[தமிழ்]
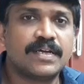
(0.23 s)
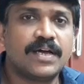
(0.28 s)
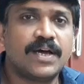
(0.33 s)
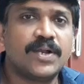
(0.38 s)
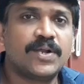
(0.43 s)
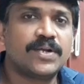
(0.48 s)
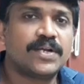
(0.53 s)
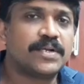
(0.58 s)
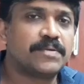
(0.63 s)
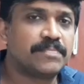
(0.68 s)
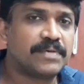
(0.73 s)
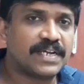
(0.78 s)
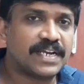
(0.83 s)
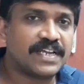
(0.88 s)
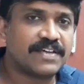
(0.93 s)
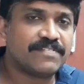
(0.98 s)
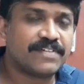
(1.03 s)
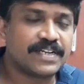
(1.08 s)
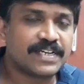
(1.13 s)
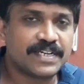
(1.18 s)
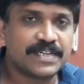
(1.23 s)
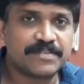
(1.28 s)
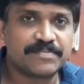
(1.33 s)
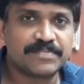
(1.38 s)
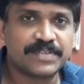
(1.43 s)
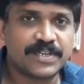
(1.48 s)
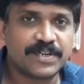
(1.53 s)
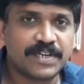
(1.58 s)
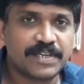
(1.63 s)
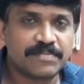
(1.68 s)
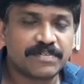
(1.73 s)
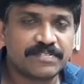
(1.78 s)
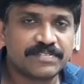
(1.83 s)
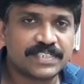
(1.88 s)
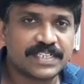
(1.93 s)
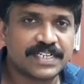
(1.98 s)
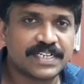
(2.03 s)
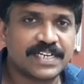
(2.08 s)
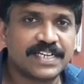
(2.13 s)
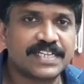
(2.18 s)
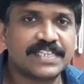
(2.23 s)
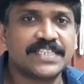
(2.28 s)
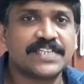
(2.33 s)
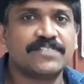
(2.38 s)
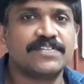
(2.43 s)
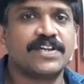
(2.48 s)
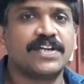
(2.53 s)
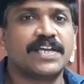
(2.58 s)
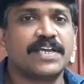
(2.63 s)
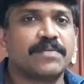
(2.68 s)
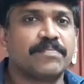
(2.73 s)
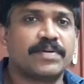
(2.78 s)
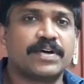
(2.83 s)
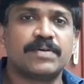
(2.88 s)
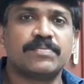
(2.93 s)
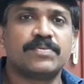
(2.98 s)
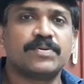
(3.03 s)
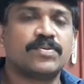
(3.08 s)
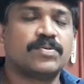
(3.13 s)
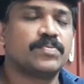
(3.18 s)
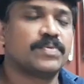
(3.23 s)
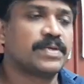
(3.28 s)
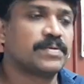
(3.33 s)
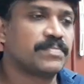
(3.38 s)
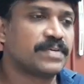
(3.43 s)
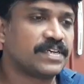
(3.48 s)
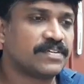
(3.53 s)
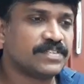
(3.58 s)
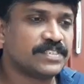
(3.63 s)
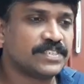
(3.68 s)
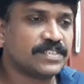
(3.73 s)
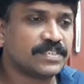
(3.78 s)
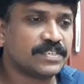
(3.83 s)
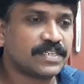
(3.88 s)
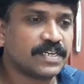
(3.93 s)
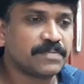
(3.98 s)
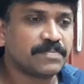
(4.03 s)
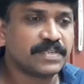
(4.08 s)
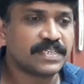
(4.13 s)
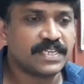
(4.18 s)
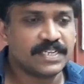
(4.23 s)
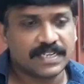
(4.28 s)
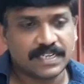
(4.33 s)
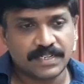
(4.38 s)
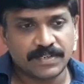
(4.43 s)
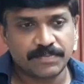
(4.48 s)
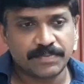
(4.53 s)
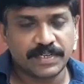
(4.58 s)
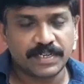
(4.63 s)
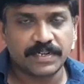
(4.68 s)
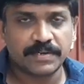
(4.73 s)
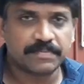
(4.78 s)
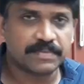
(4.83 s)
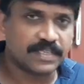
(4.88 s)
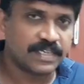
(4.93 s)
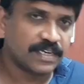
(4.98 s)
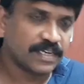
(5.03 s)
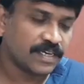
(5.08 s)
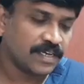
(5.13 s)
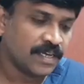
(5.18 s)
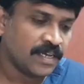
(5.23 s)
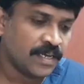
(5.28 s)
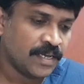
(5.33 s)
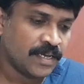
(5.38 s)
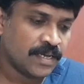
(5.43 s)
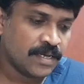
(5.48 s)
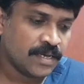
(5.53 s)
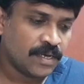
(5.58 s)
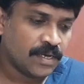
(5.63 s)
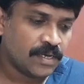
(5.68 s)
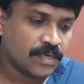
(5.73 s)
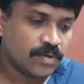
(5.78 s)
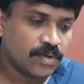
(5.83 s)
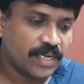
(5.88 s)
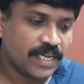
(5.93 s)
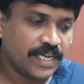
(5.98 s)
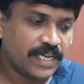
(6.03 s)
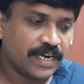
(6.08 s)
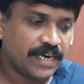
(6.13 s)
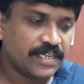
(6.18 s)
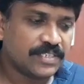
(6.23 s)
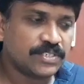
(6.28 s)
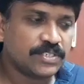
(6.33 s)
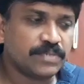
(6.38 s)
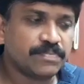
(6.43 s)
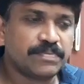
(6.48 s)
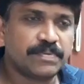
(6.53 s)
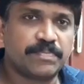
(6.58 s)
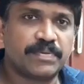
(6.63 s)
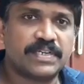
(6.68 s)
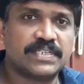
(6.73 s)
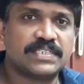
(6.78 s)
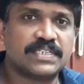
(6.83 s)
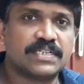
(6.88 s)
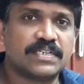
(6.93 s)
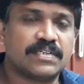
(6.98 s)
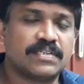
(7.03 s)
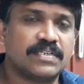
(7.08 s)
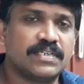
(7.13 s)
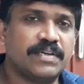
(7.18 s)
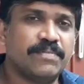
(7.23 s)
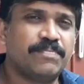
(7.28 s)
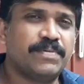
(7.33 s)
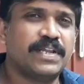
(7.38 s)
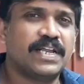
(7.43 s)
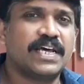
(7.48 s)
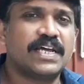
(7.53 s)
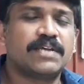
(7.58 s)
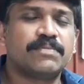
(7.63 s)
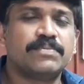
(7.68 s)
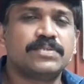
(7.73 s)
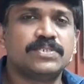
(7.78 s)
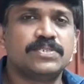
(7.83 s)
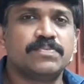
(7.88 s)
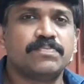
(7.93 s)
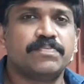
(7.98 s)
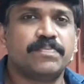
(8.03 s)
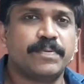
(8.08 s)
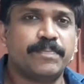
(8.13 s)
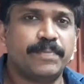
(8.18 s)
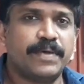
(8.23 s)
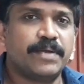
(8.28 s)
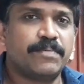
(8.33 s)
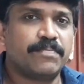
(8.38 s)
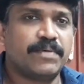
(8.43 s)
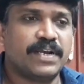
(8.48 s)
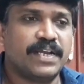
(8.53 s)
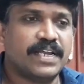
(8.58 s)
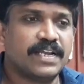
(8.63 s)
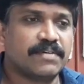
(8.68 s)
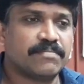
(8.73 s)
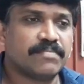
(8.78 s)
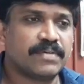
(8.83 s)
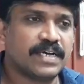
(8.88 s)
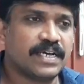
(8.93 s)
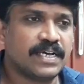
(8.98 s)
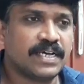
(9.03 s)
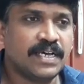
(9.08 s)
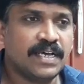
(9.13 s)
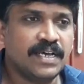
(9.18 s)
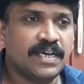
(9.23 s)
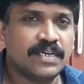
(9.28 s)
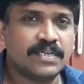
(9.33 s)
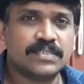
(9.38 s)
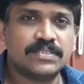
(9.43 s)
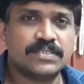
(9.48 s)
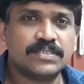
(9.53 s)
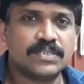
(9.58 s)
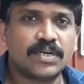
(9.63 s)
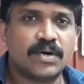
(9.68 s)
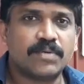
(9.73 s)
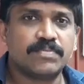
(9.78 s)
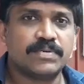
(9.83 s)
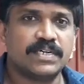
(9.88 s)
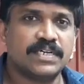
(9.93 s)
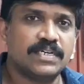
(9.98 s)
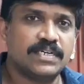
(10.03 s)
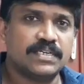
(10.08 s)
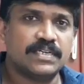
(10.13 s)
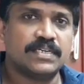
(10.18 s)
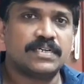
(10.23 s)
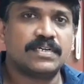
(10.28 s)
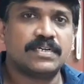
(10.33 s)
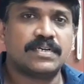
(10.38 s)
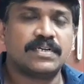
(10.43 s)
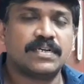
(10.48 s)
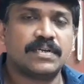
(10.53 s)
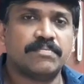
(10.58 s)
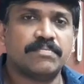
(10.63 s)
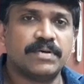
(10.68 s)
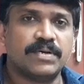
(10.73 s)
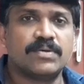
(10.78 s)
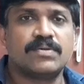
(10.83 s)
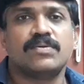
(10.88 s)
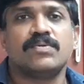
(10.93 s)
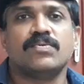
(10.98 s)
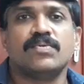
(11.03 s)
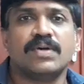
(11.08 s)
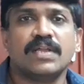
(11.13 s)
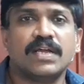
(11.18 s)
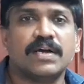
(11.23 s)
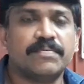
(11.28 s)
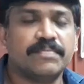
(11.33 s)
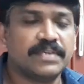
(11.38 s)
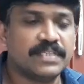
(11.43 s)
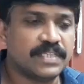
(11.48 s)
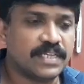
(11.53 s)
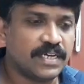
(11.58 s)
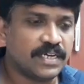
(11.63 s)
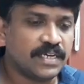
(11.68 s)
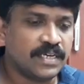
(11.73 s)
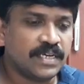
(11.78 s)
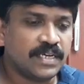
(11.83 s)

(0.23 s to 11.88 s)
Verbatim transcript: ஹலோ நண்பர்களே வணக்கம் என்னுடைய ரவிசங்கர் இந்த வீடியோ நீங்கள் பார்க்க போகிற ஒரு முக்கியமான விஷயம் என்னென்னு பார்த்தீங்கன்னா டாபிக் என்னென்னு பார்த்தீங்கன்னா ஓகே ரெசியூம் ப்ரிப்பரேஷன் எப்படிலாம் ரெசியூம் ப்ரிப்பேர் பண்ணி நம்ம ஜாபுக்கு நம்ம கொடுக்கலாம் அப்படின்னா